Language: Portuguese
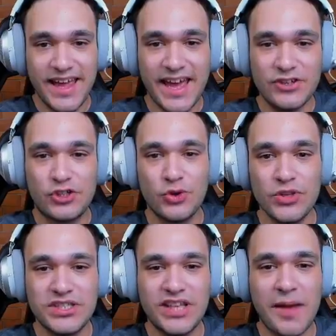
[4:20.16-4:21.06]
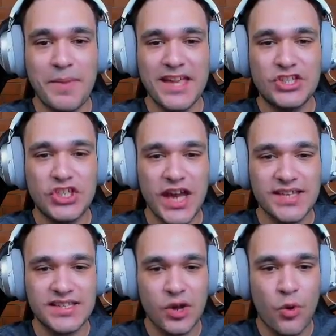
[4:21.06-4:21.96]
É justamente
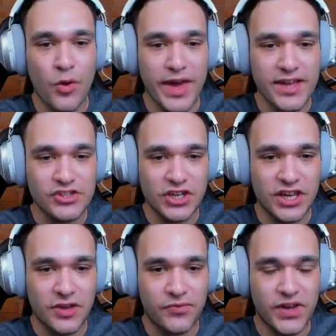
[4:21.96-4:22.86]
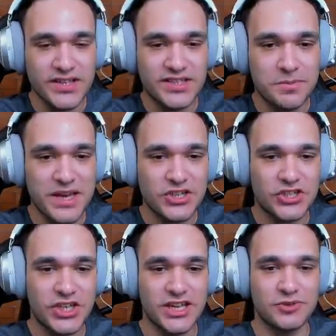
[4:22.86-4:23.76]
essa corrente aqui que fica se
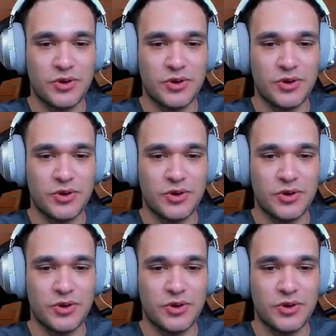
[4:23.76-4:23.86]
mexendo,